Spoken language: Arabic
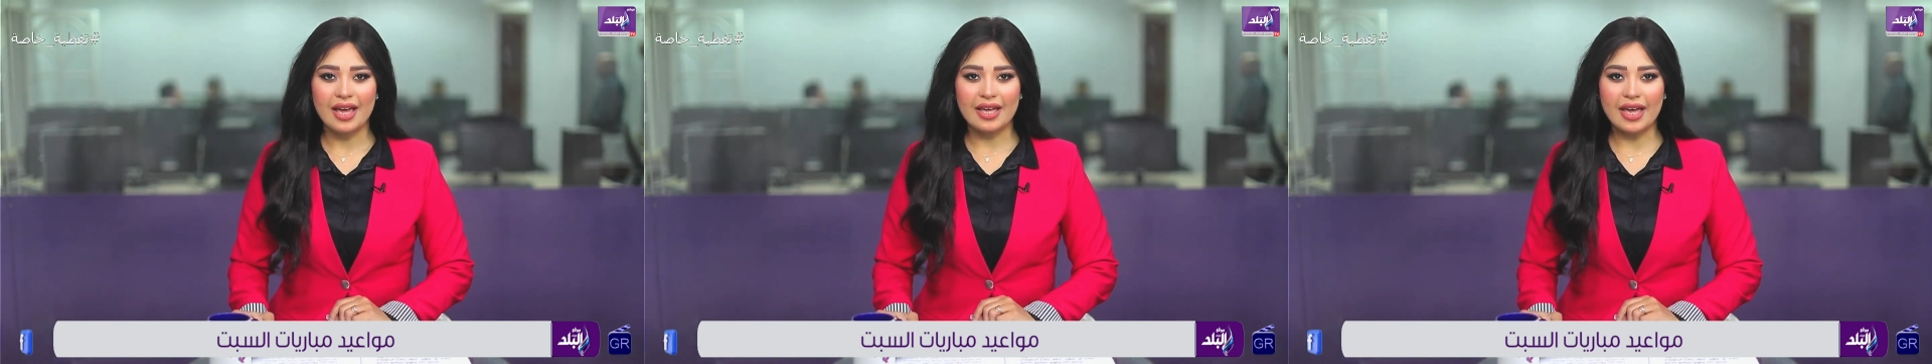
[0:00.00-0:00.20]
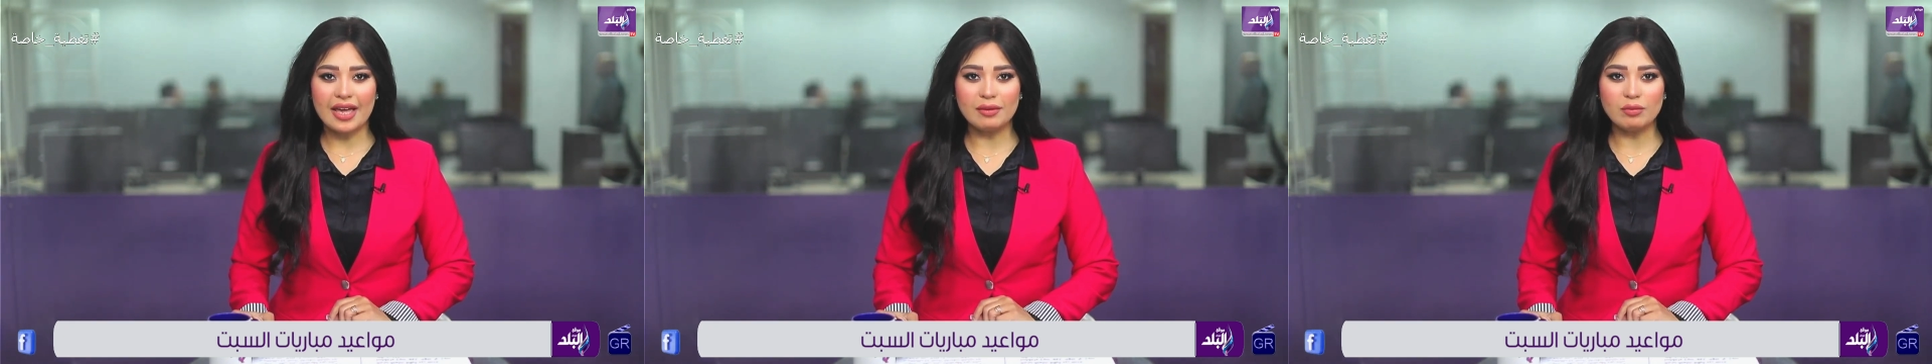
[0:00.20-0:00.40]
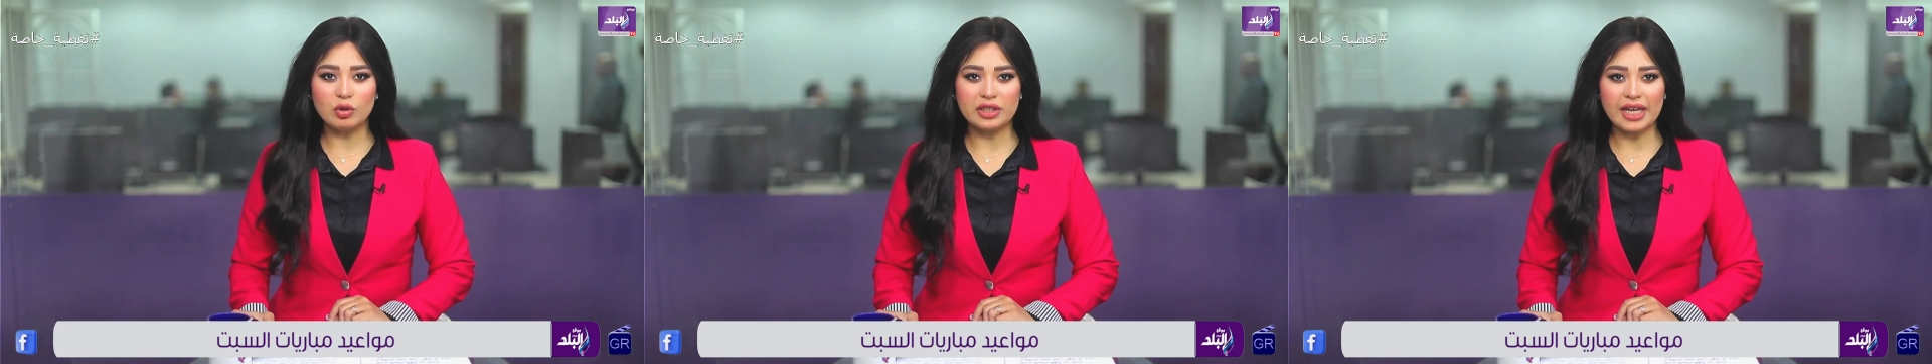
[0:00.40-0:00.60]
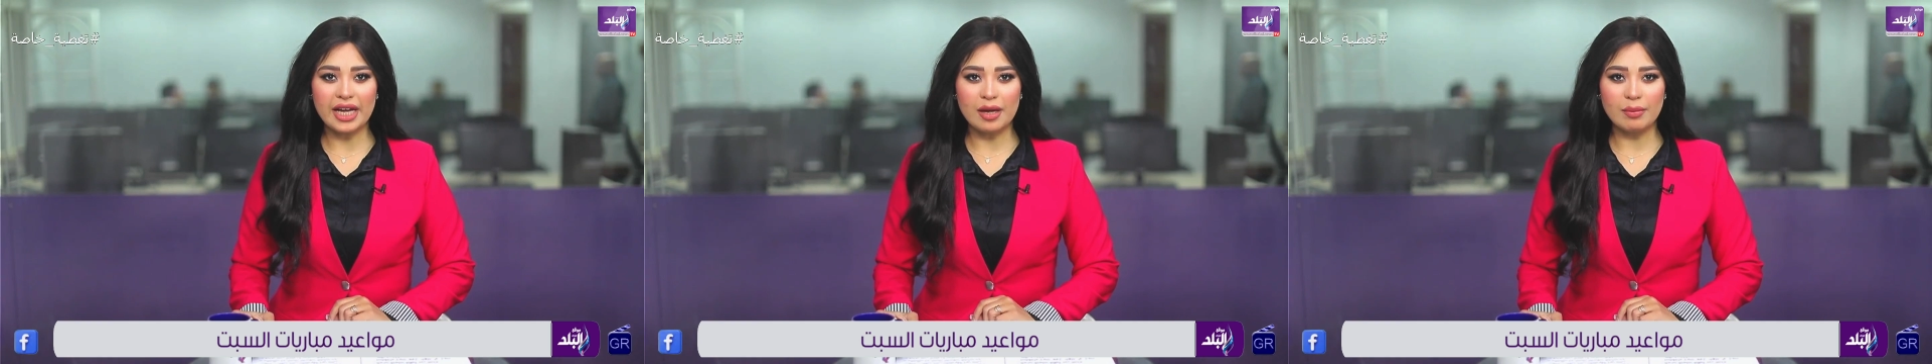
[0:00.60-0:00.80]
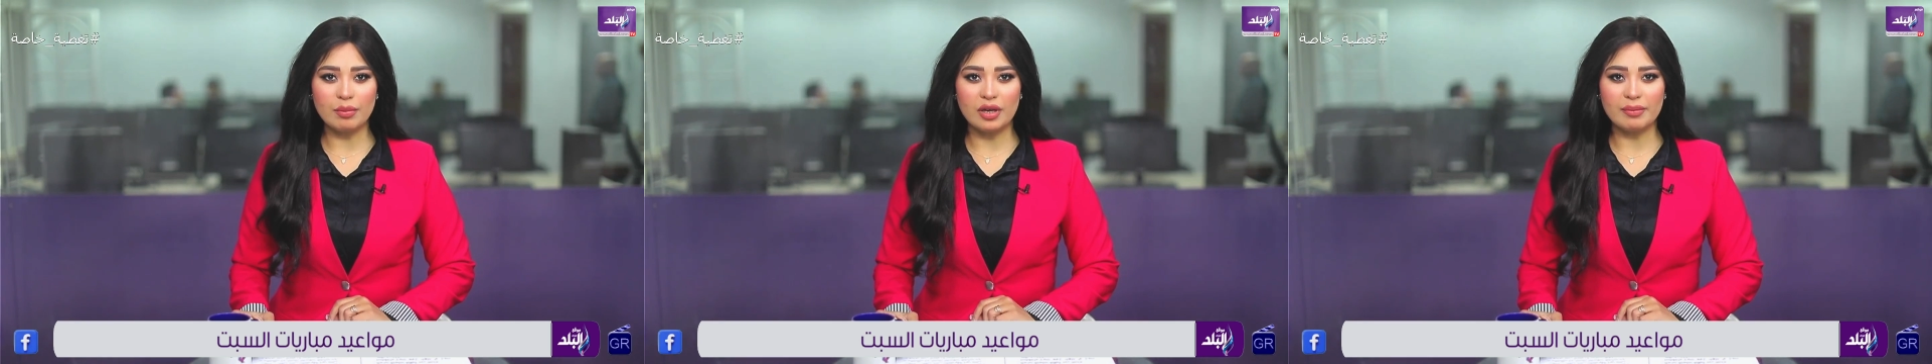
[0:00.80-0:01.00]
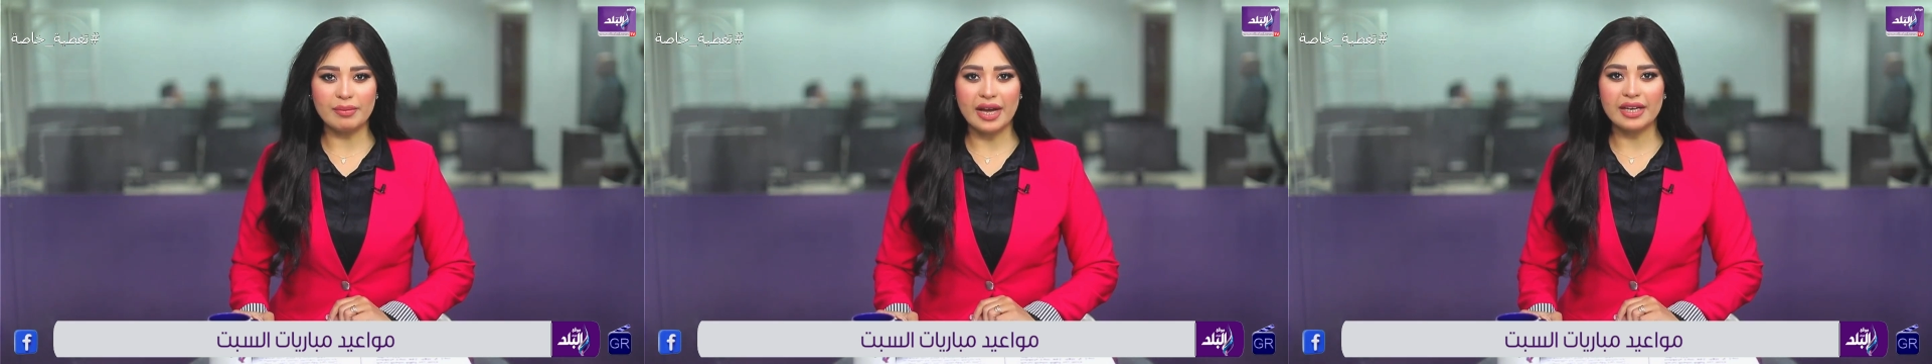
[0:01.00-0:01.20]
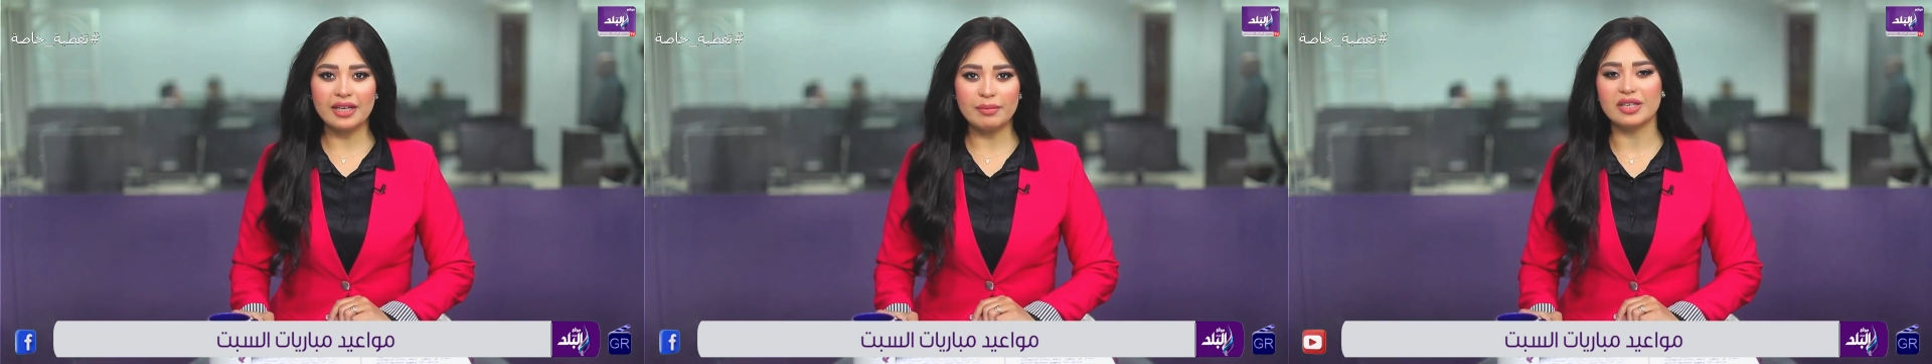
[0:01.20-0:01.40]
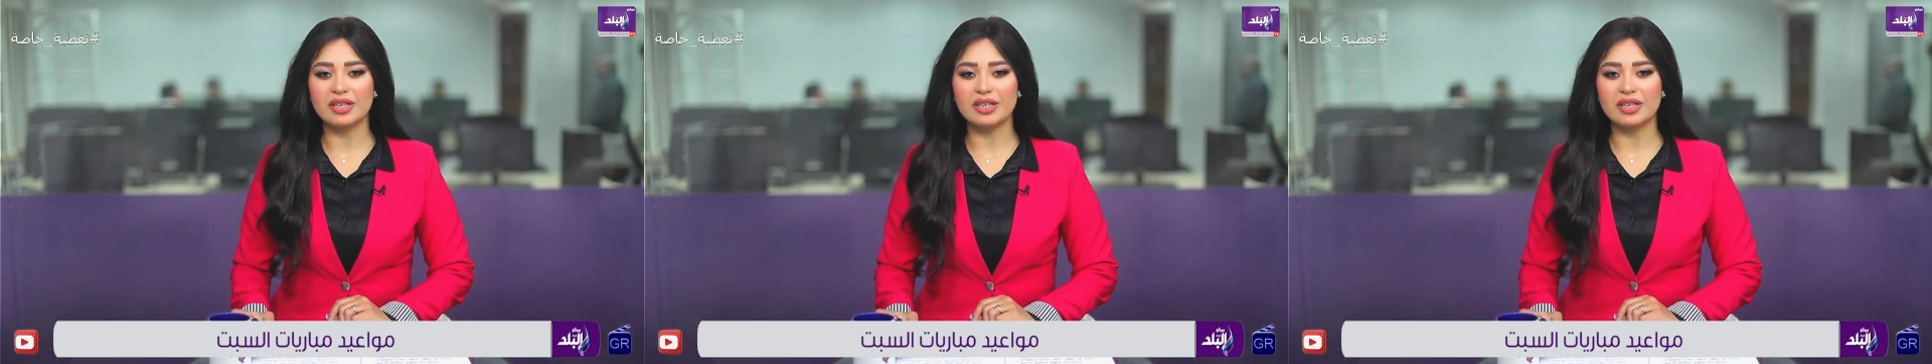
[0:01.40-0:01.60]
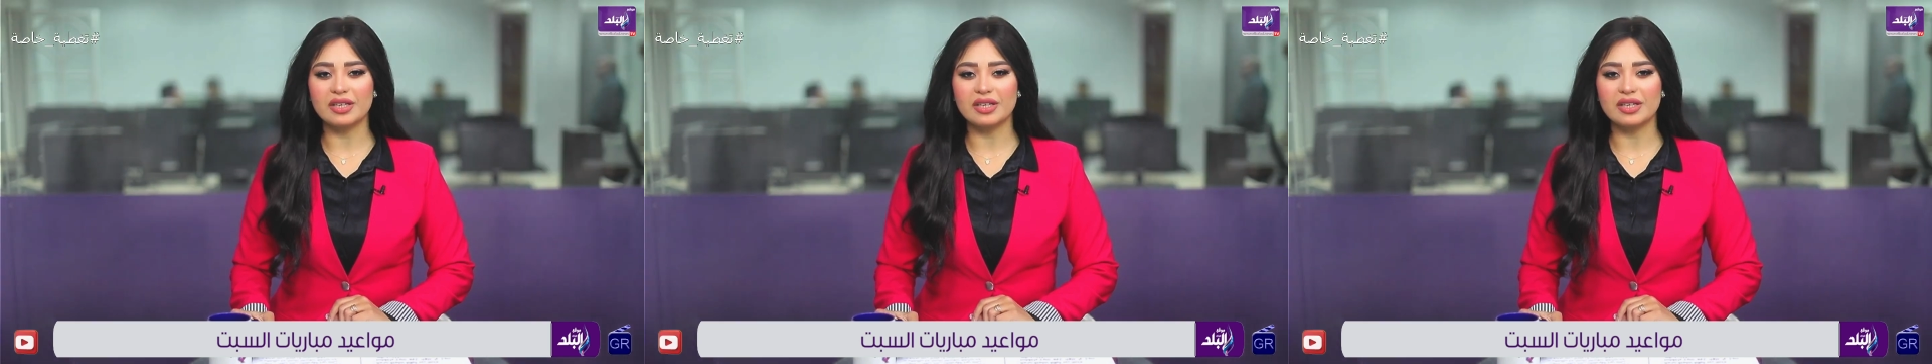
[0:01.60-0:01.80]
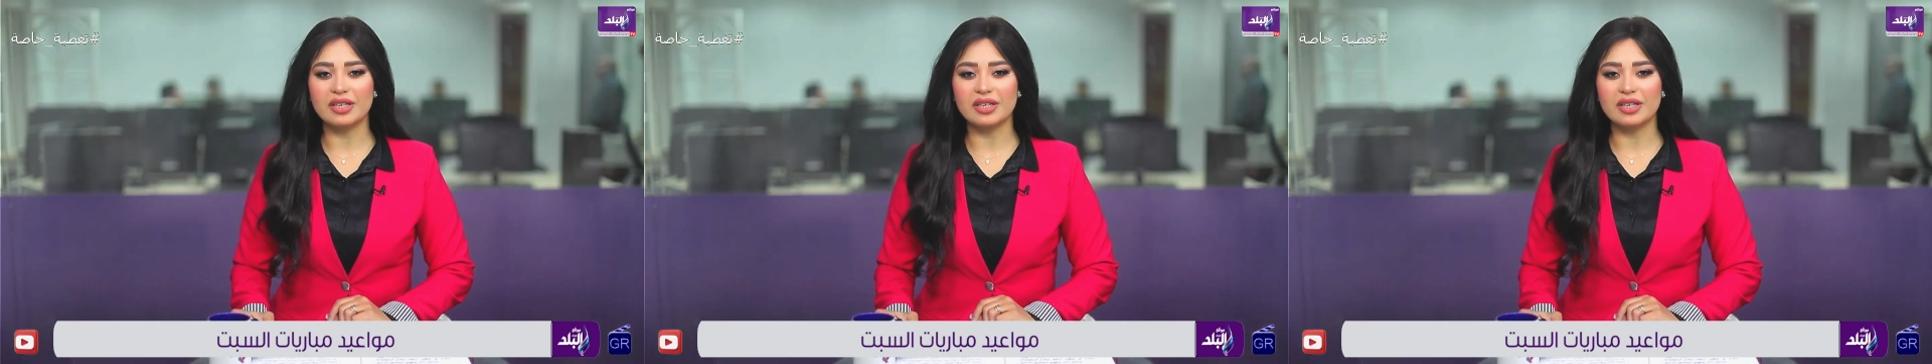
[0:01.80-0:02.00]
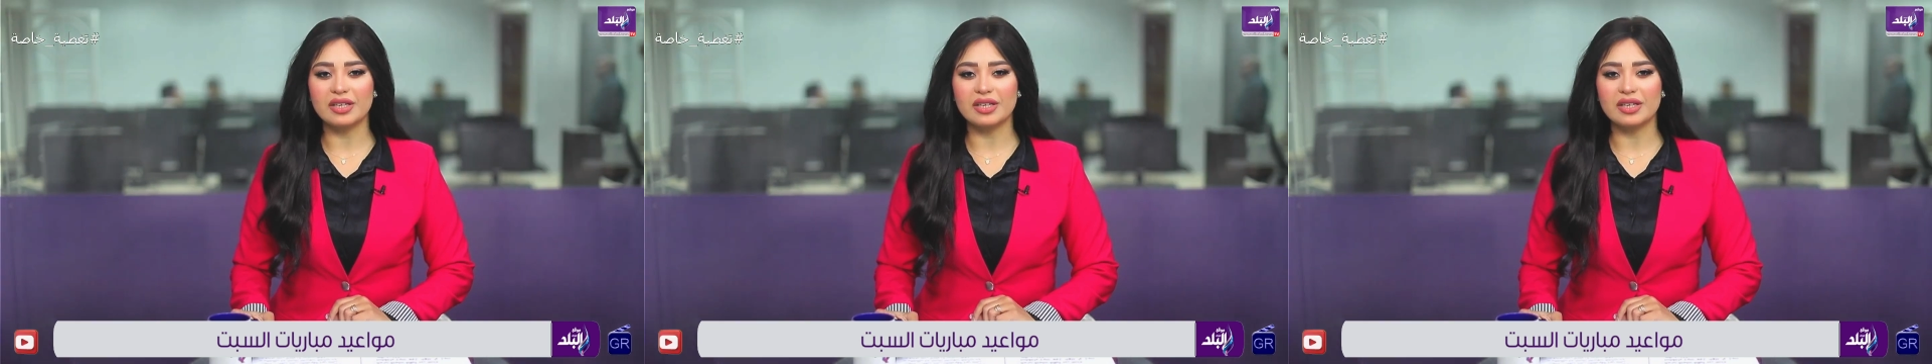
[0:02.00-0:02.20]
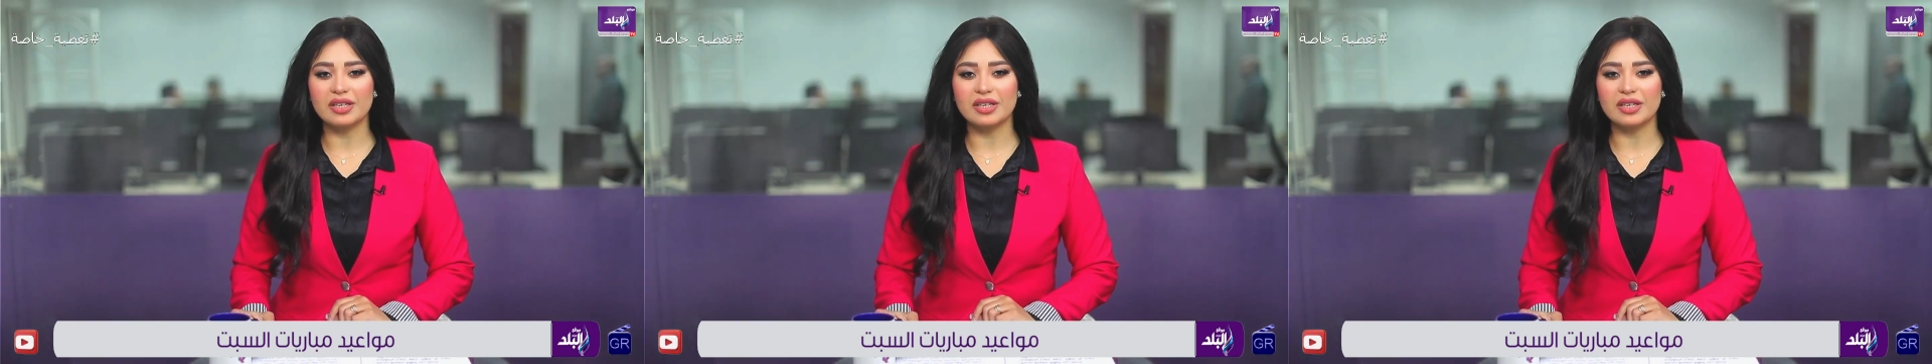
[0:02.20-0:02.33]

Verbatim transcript: كان منتخب المغرب قد حقق